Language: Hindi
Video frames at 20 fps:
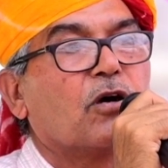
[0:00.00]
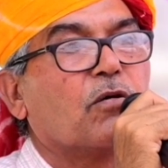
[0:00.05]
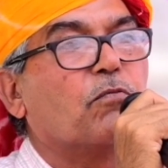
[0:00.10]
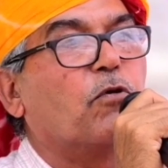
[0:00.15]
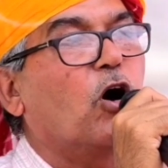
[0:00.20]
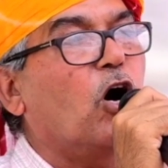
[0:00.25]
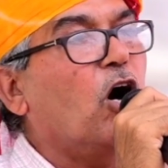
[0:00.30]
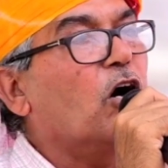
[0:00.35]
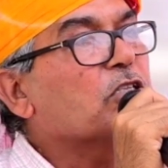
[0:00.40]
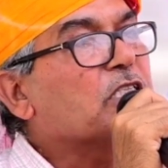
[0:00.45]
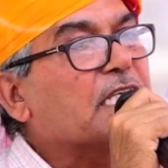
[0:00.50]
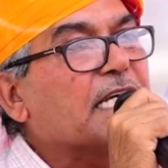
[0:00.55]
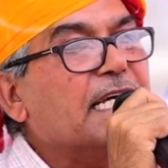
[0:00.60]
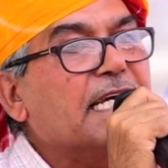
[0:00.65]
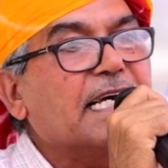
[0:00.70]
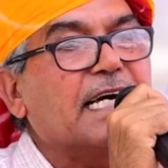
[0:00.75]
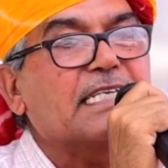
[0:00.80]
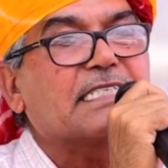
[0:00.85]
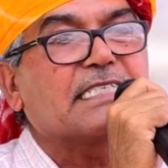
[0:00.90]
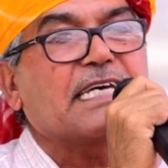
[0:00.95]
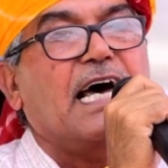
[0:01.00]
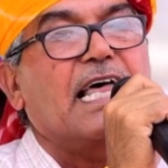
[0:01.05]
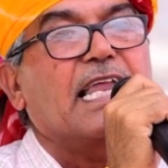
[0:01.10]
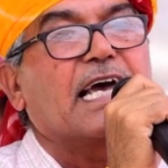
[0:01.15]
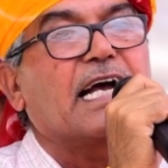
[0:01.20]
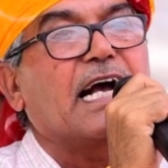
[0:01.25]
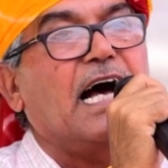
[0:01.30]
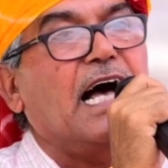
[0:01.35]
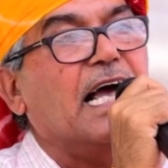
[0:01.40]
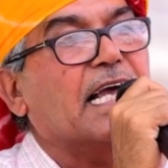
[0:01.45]
बहुत ही अच्छा
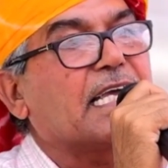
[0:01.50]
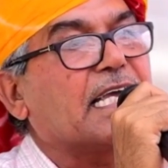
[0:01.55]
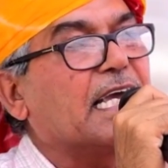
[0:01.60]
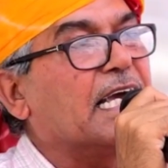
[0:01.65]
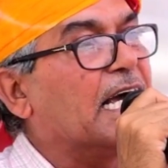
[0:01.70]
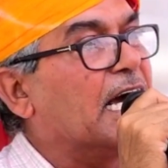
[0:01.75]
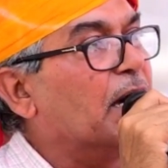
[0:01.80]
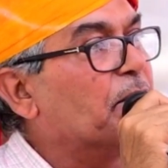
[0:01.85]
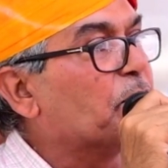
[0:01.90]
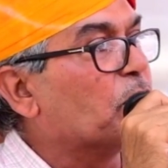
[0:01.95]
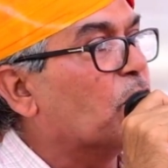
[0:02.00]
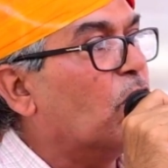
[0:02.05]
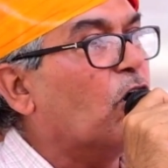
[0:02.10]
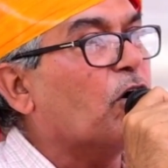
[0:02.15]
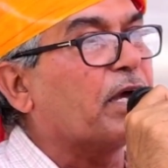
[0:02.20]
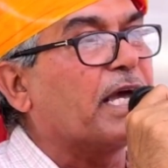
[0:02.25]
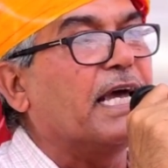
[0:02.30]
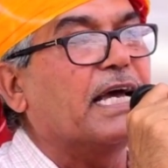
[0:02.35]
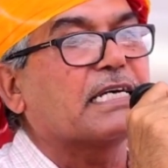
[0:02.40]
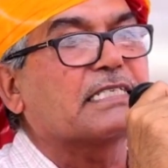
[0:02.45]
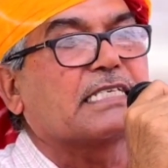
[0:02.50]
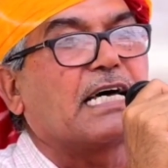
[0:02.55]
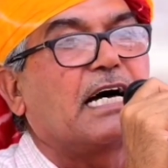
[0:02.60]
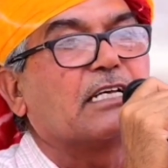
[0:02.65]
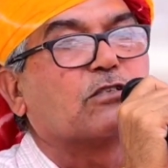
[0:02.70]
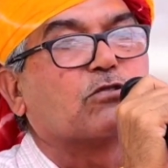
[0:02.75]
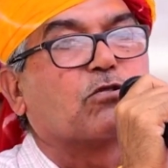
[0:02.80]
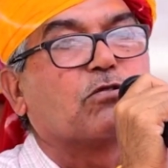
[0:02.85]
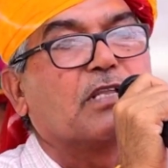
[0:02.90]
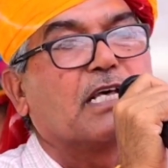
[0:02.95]
लगा कि हम लोग एक साथ
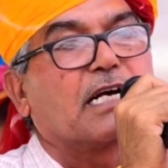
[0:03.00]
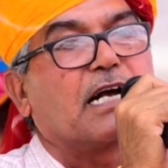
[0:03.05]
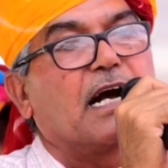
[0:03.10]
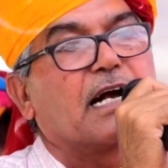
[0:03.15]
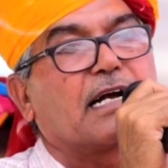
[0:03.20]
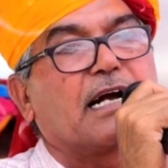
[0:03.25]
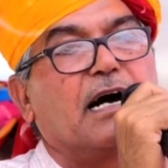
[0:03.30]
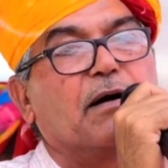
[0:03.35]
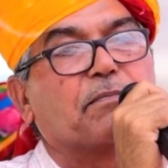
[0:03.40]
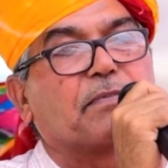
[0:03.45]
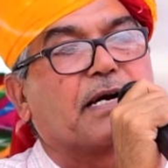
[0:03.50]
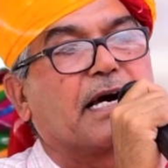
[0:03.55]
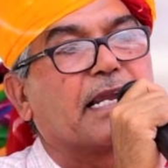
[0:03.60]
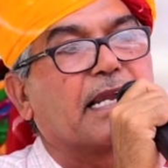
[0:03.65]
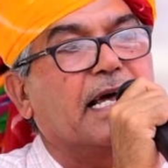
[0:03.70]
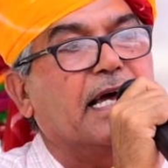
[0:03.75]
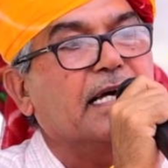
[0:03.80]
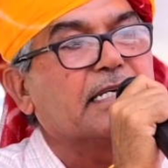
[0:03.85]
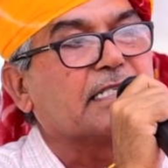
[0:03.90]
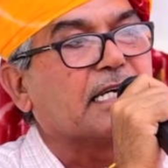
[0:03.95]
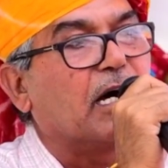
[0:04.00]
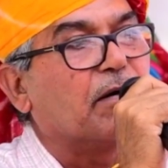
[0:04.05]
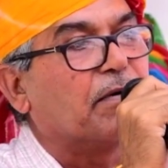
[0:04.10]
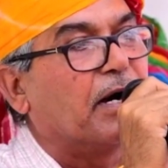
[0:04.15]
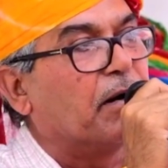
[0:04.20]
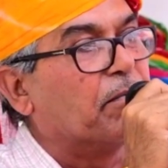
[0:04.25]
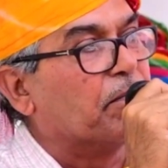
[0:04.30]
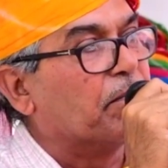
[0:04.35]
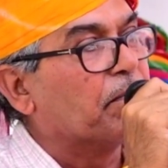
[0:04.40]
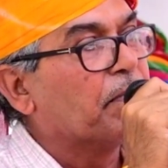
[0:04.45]
जुड़ने का काम कर रहे हैं जब
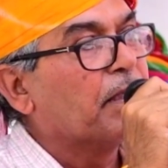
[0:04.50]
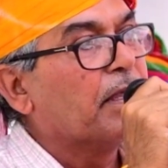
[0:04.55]
हम